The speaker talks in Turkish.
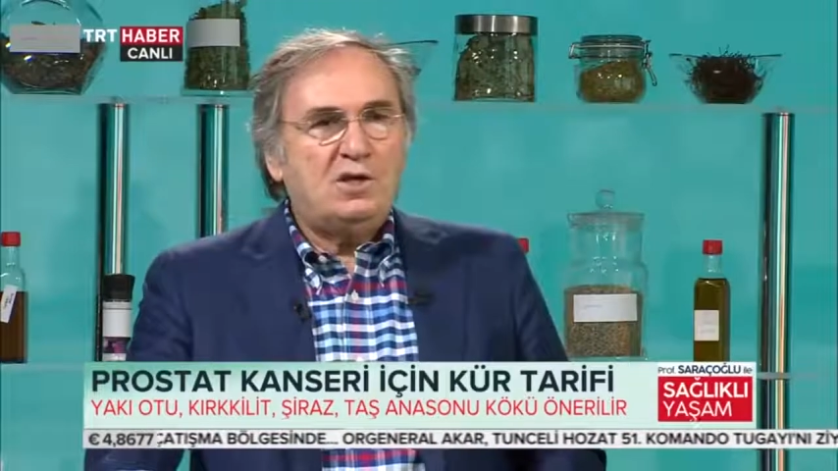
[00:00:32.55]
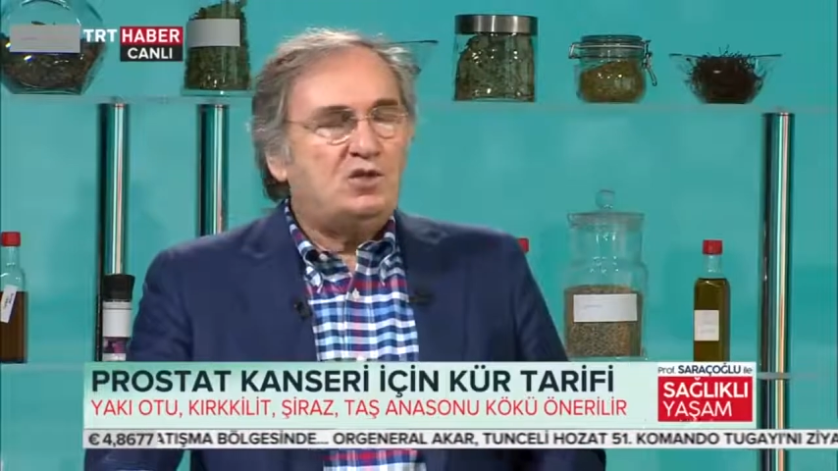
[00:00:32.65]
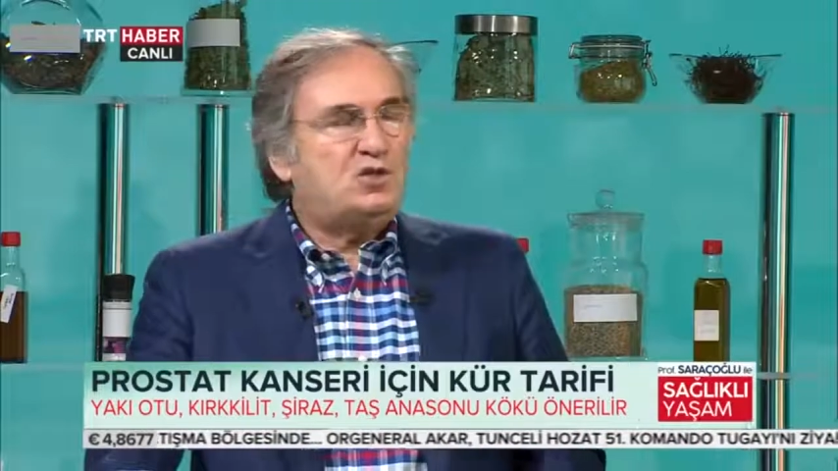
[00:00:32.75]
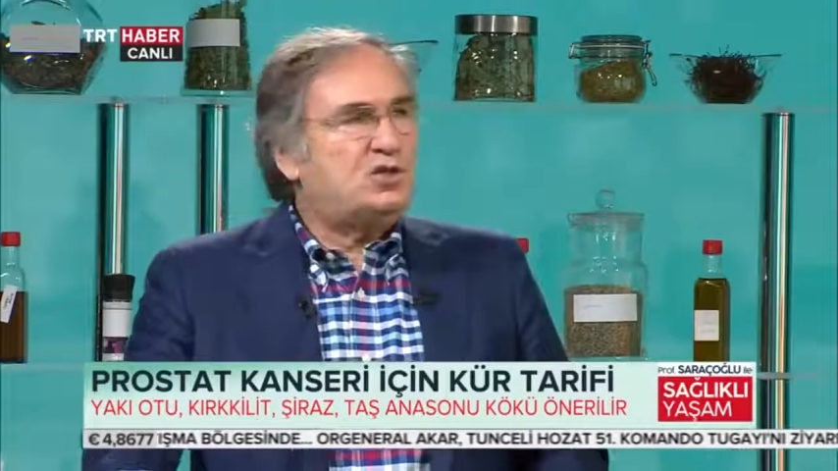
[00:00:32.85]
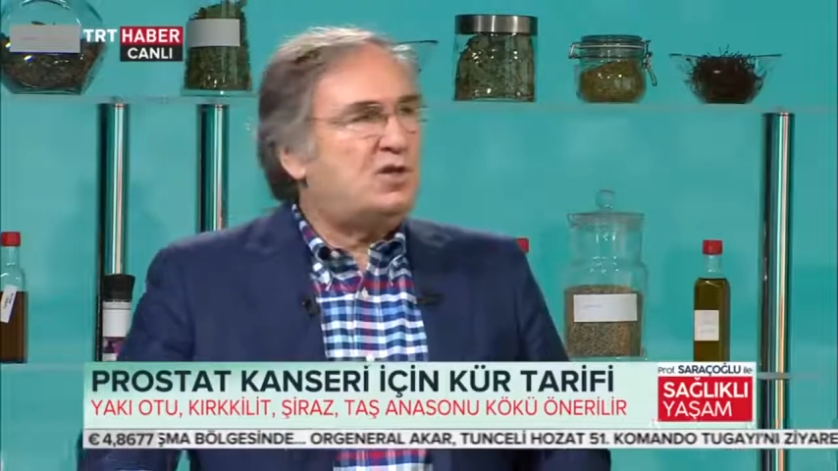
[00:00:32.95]

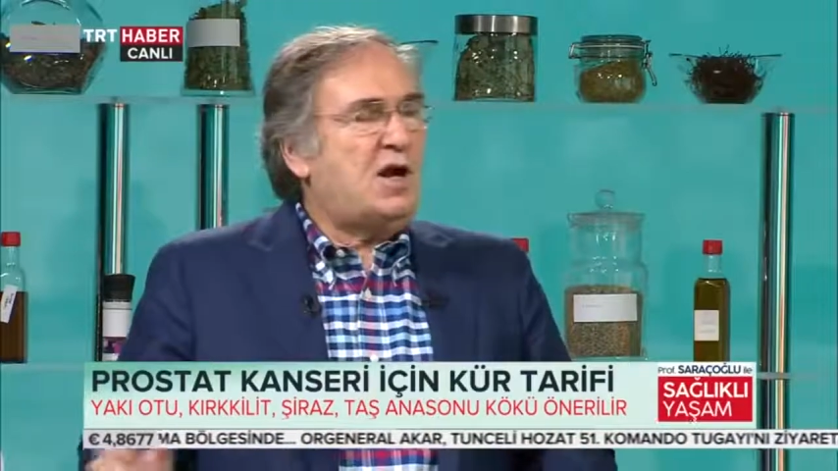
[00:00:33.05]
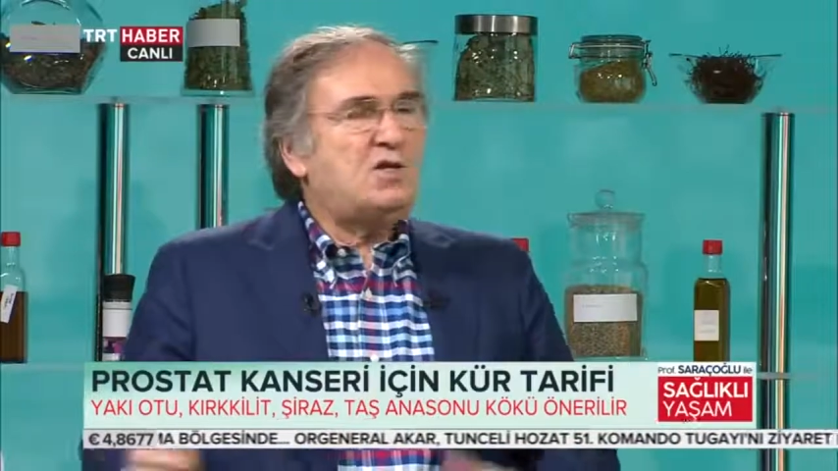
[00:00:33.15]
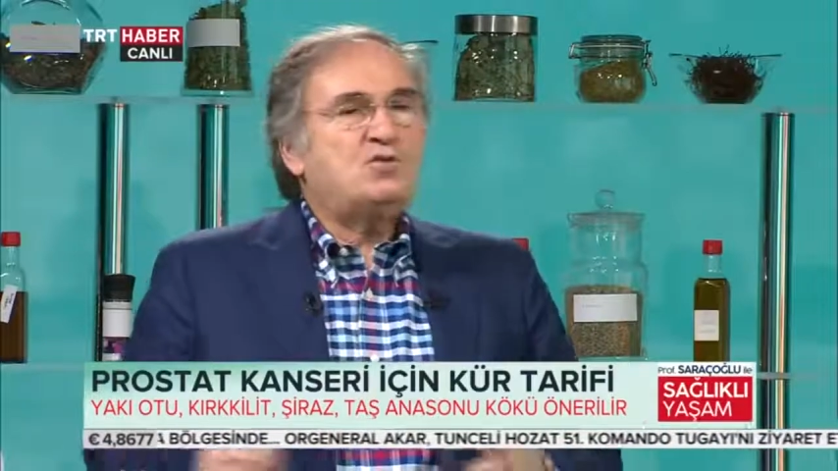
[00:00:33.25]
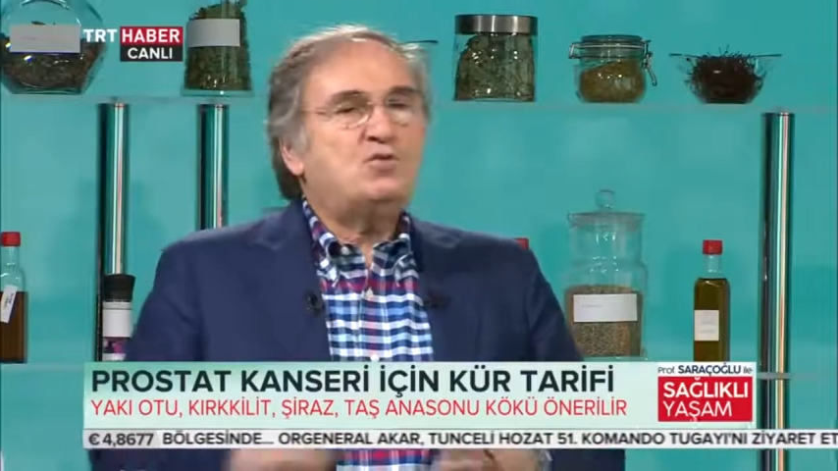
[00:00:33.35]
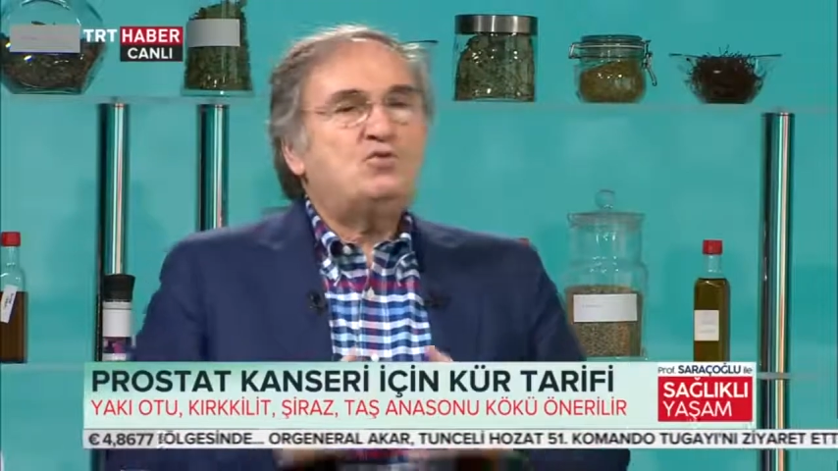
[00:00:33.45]

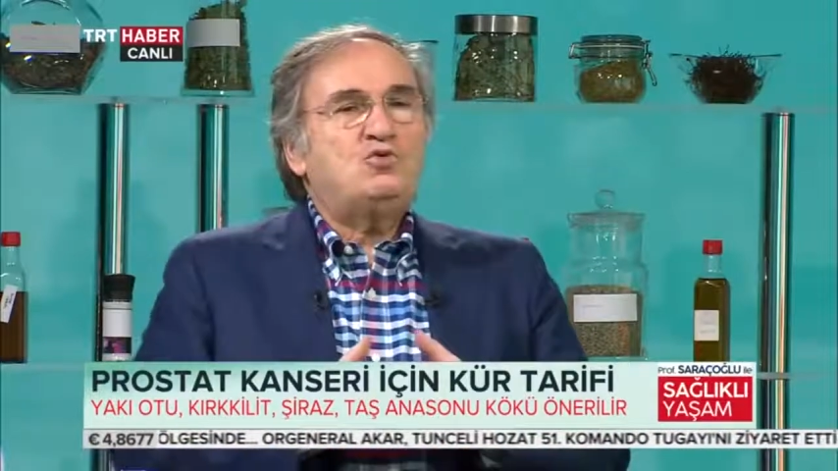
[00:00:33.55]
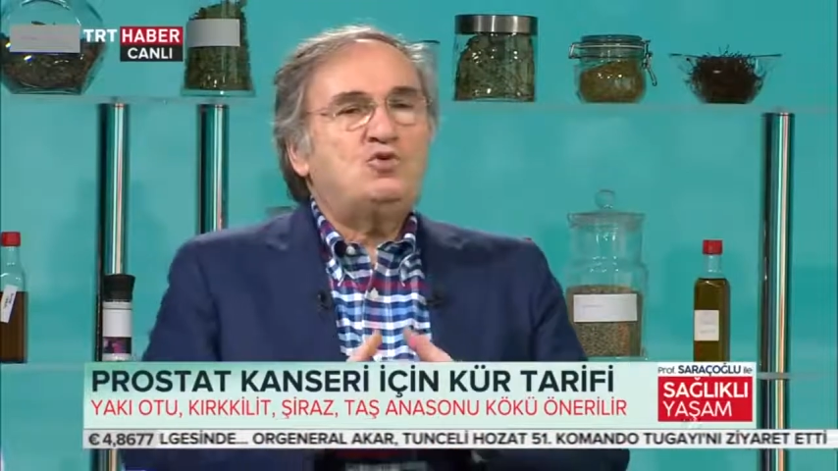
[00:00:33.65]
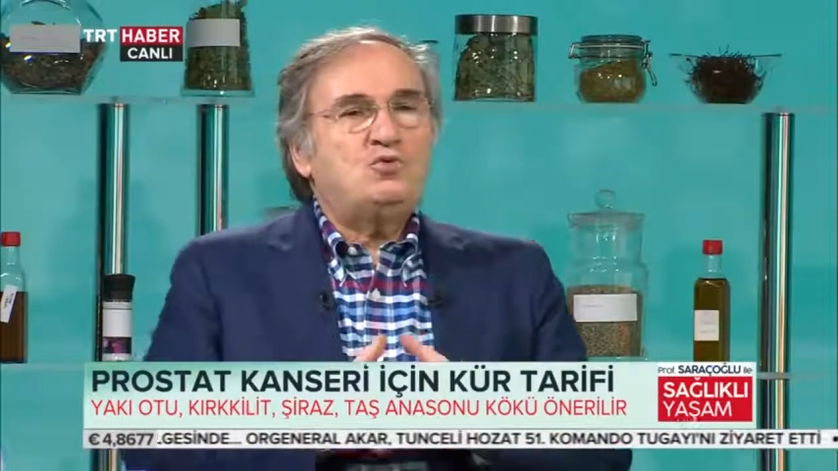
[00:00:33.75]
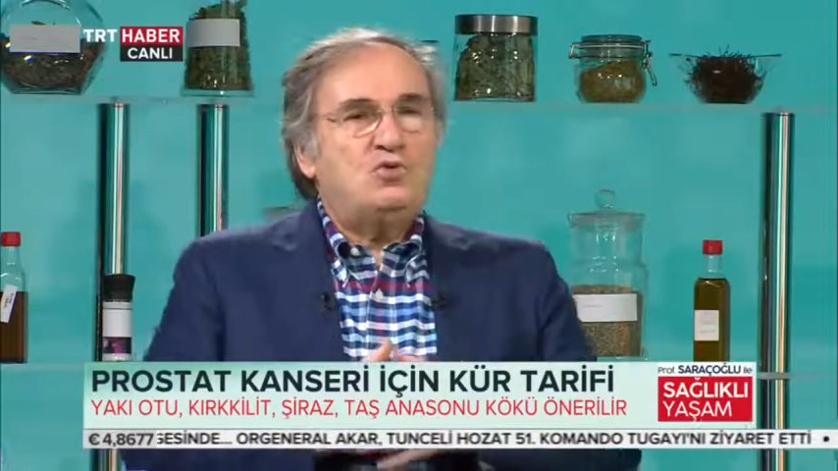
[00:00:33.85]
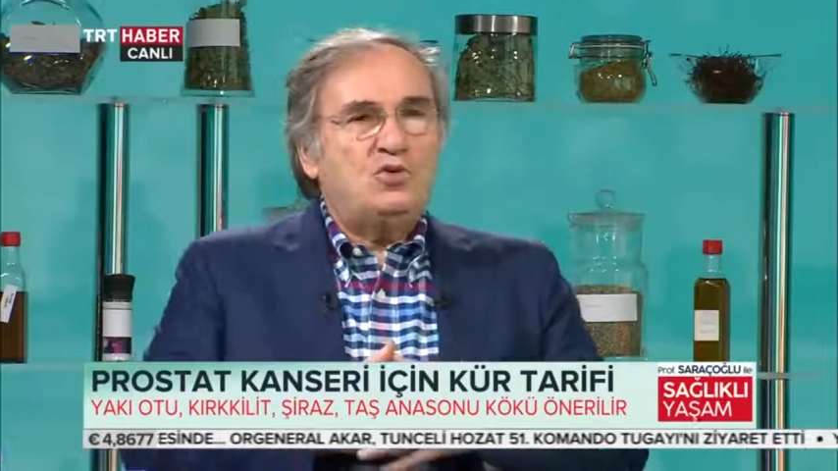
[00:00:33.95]
şiraz
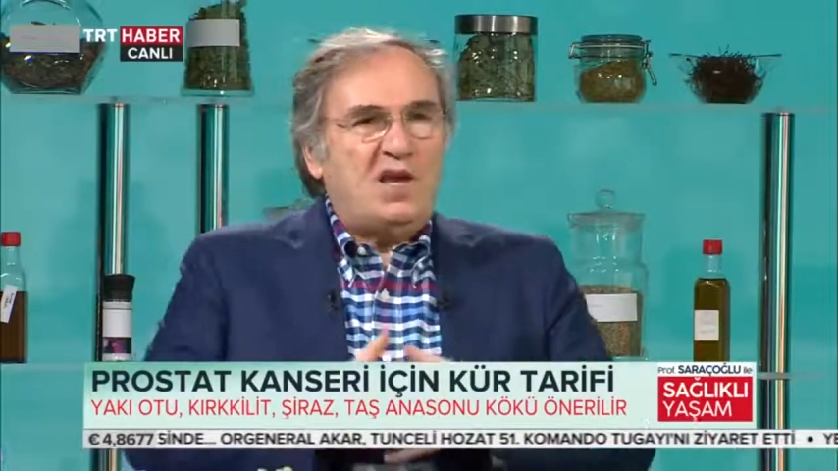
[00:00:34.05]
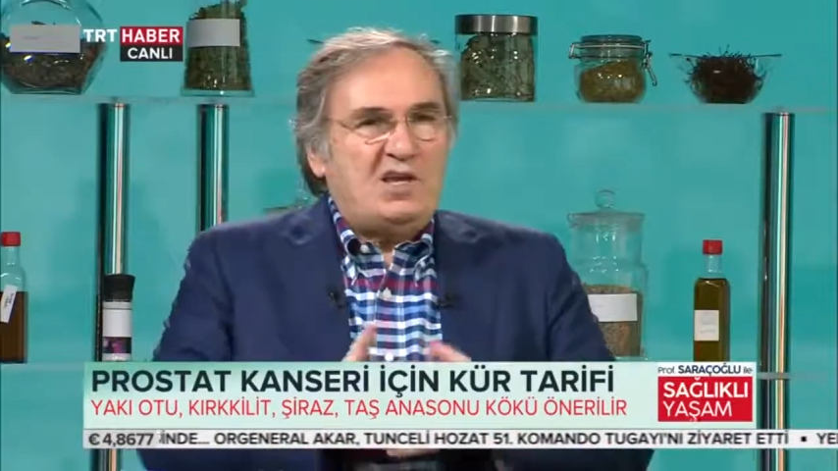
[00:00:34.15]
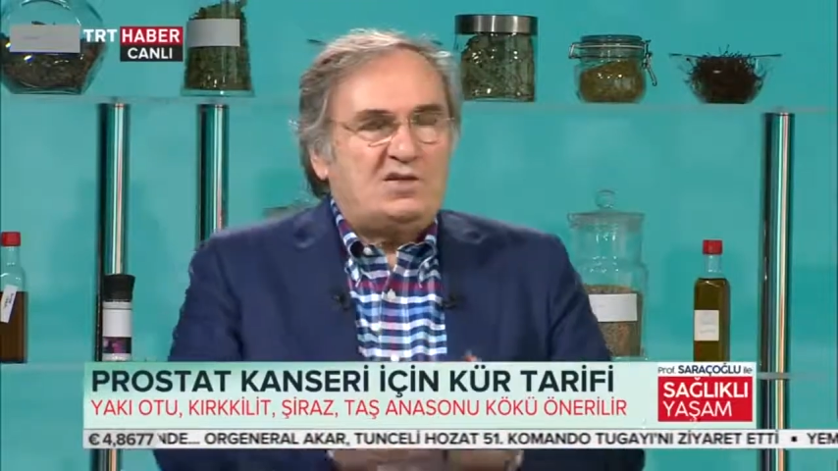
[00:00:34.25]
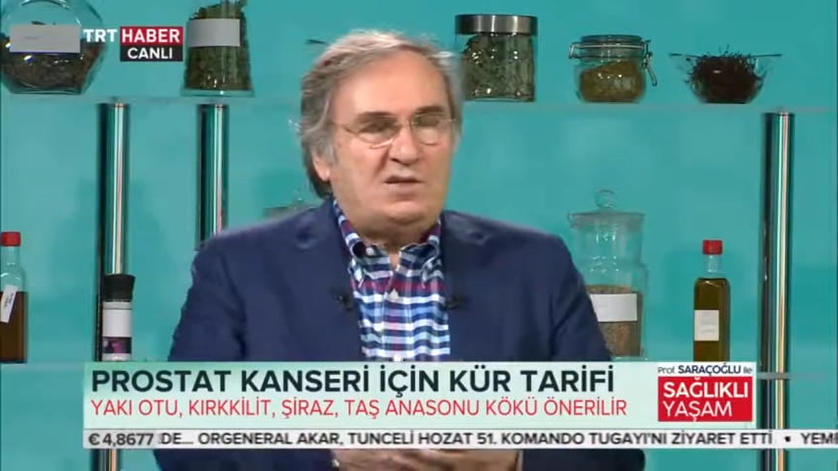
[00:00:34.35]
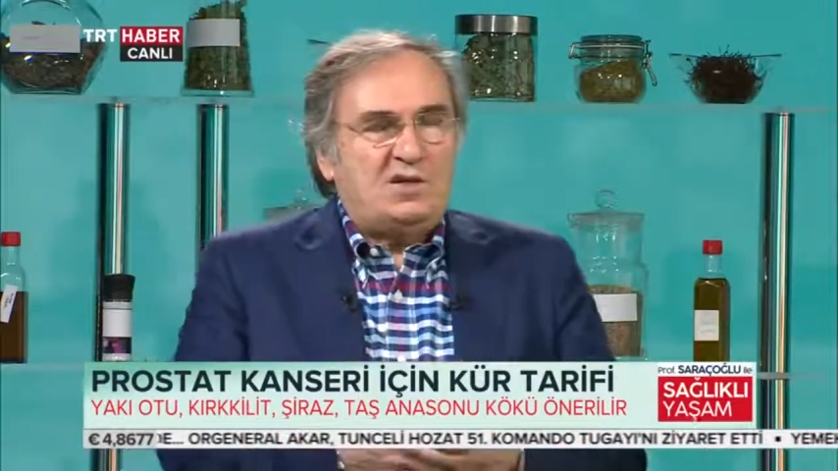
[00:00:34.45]
üzümü
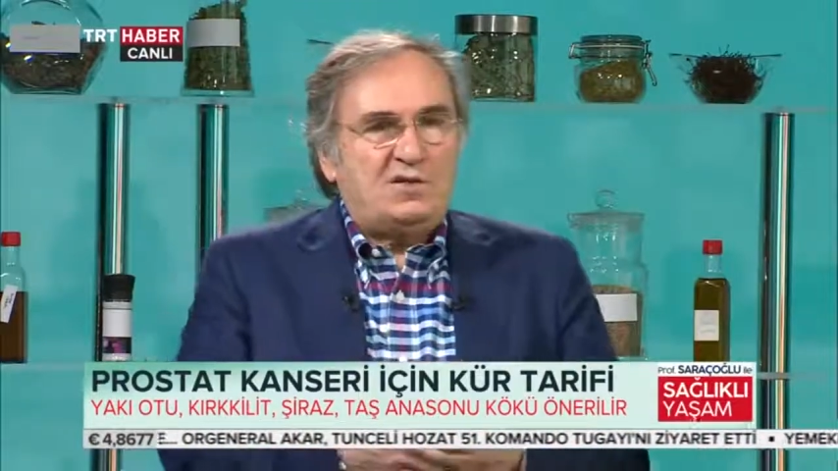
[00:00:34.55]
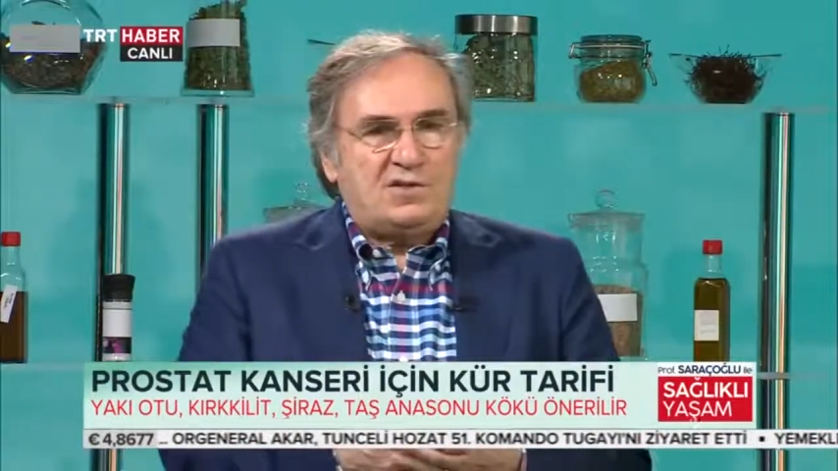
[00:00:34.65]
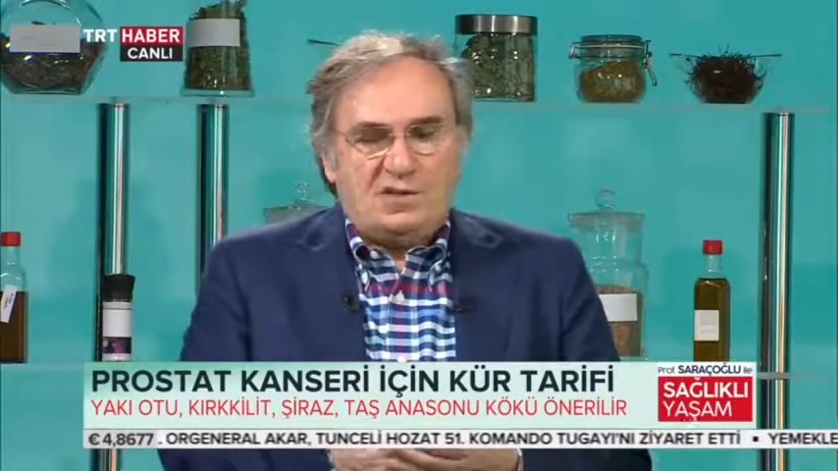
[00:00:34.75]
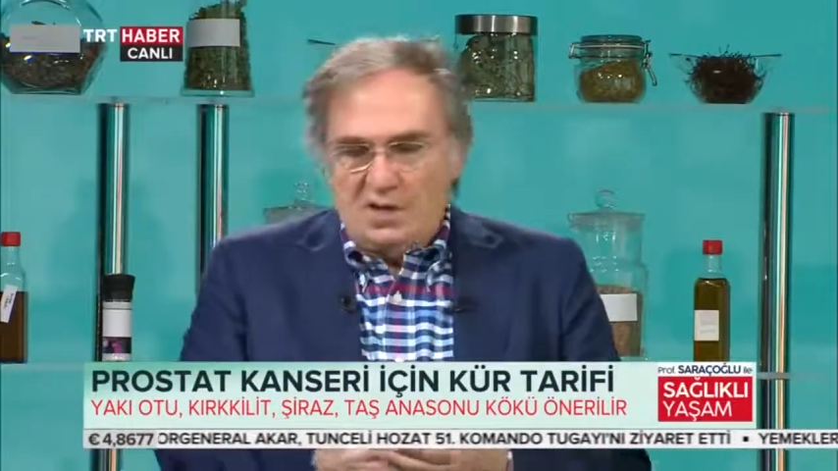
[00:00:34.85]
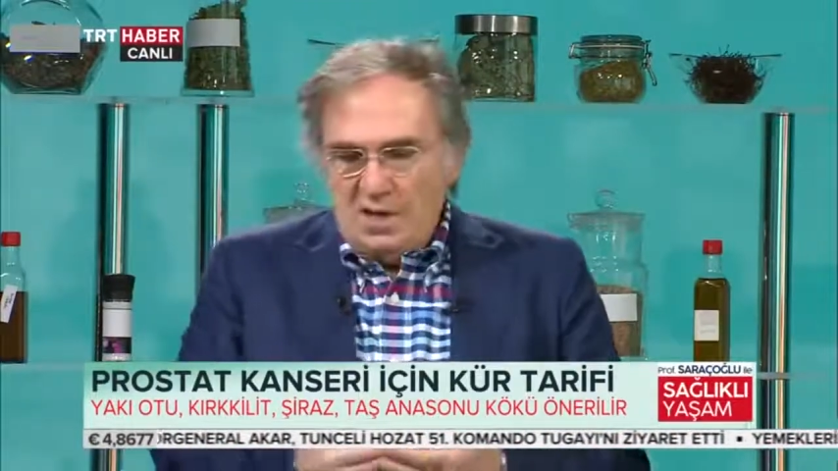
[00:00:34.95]
ekstresi